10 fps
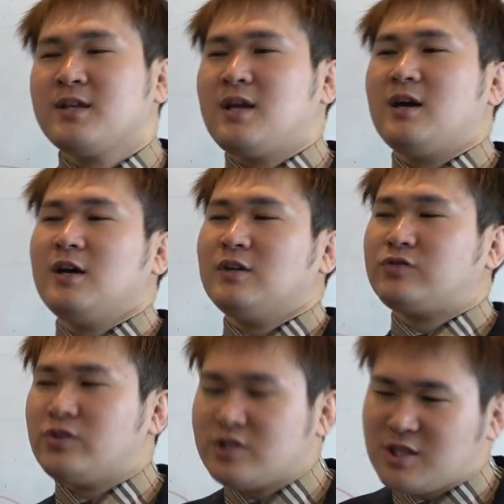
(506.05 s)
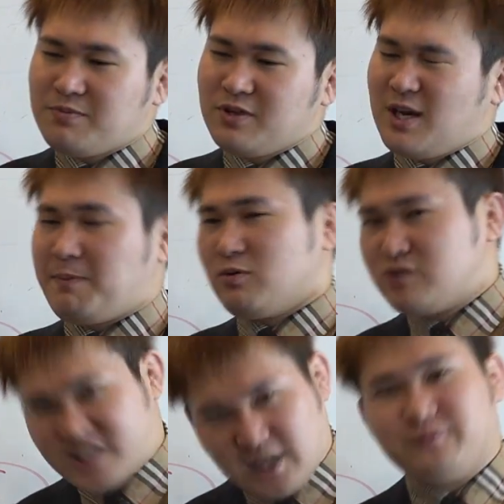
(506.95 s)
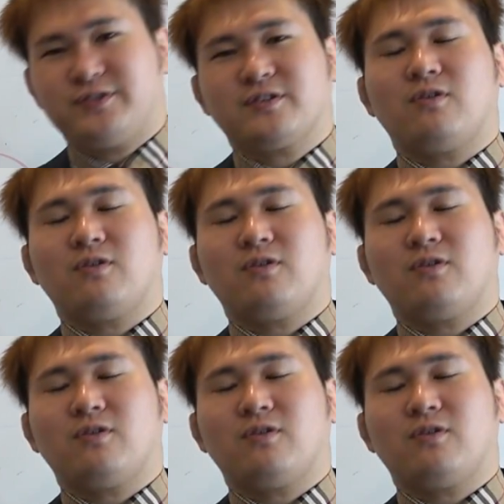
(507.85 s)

で、その自分にやっぱ打ち勝つ。